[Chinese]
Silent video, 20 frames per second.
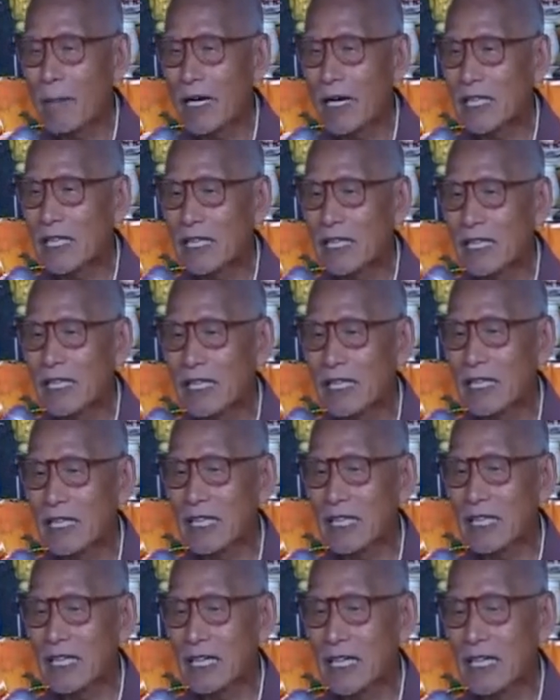边四
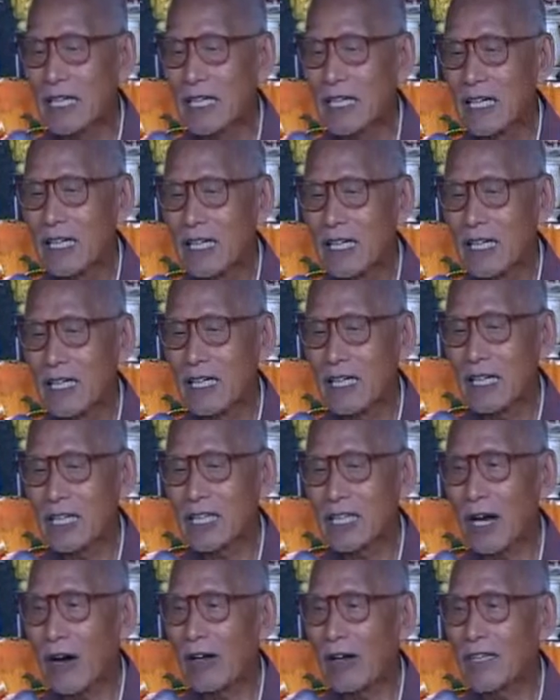个那个那个
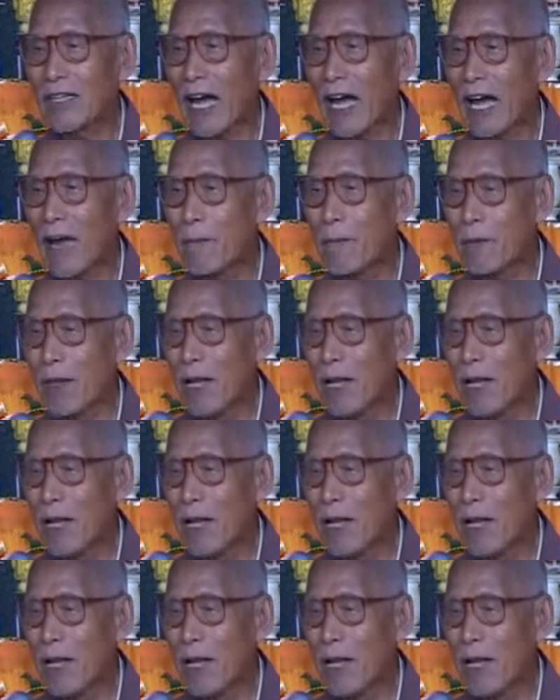草带，